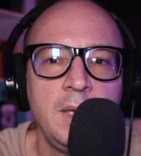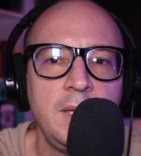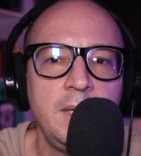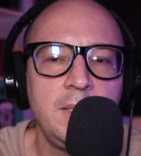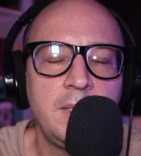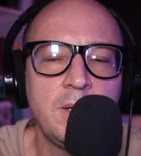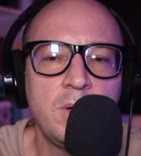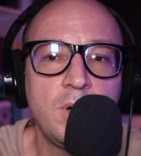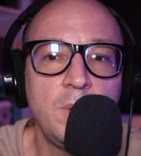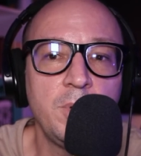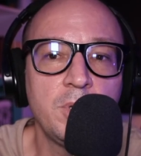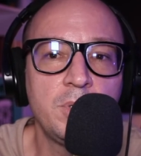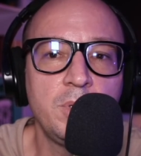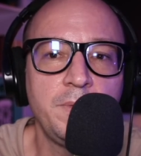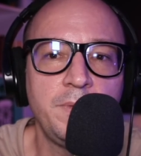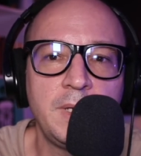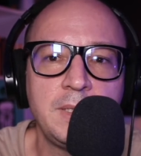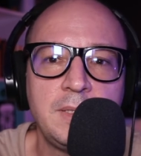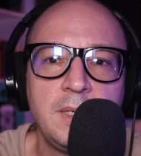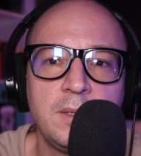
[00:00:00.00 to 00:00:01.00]
Então, como eu estou
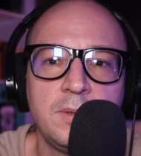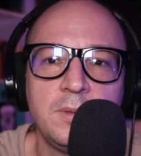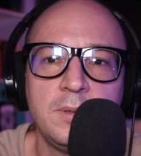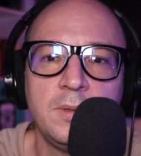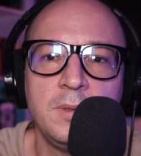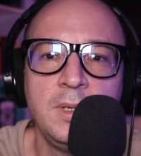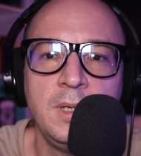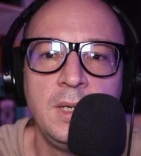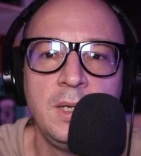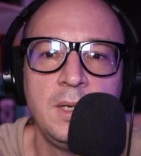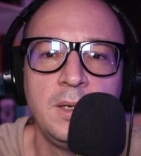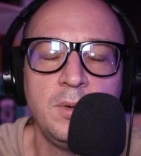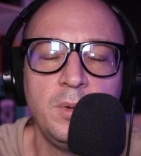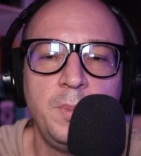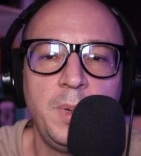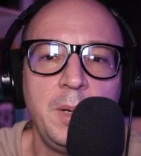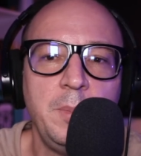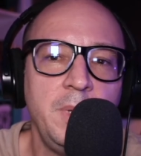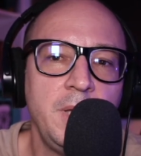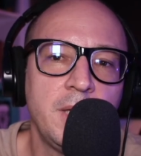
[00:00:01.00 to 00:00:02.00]
fazendo o
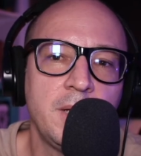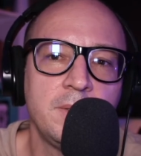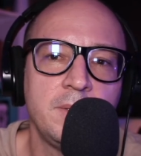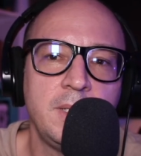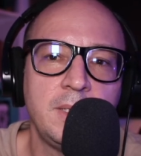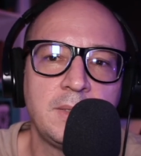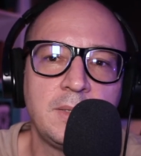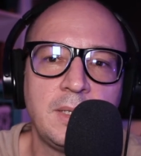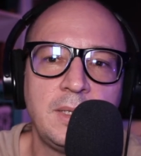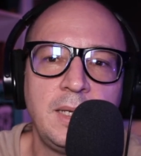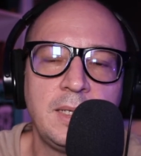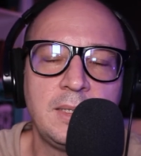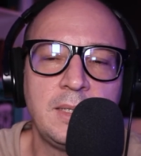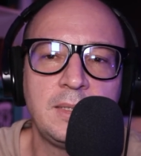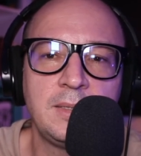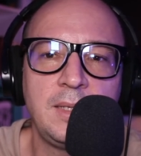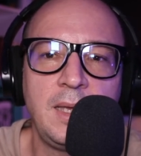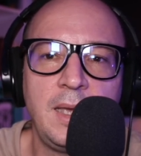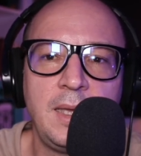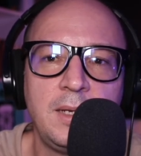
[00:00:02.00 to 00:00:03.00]
primeiro dessa, dessa
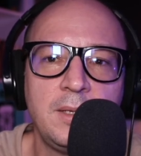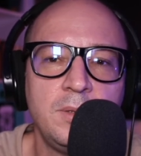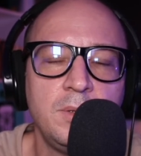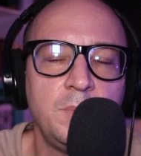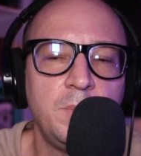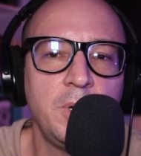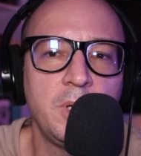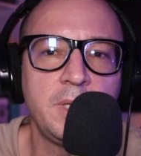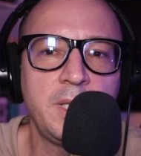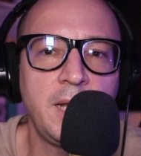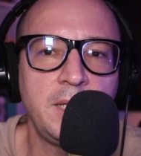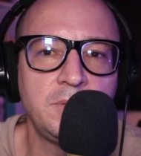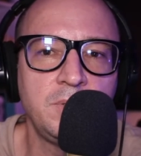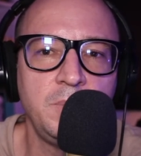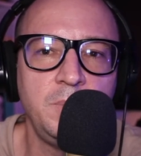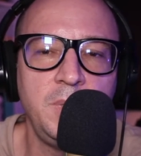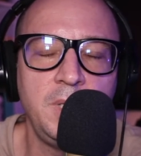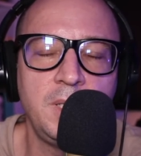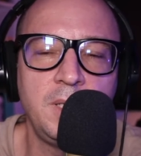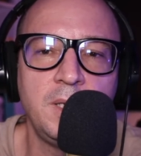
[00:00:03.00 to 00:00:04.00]
série do Por Trás do
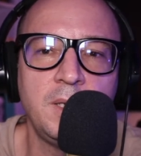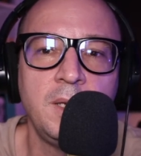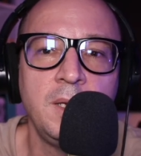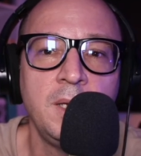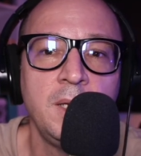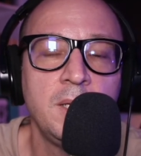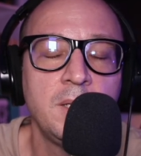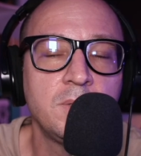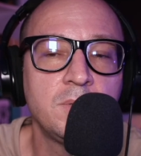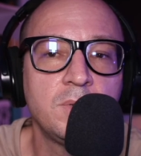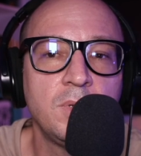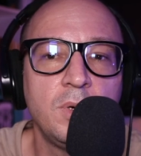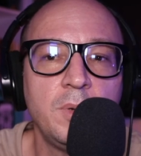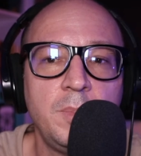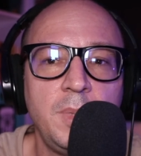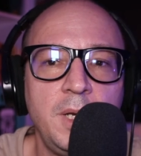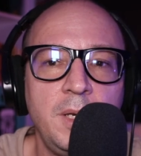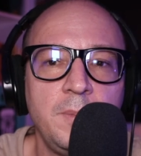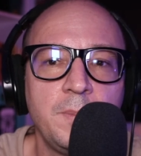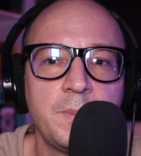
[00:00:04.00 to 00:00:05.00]
Mic
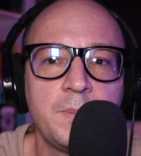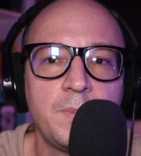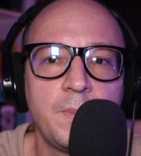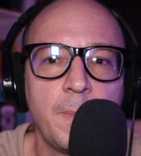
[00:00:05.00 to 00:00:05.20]
sobre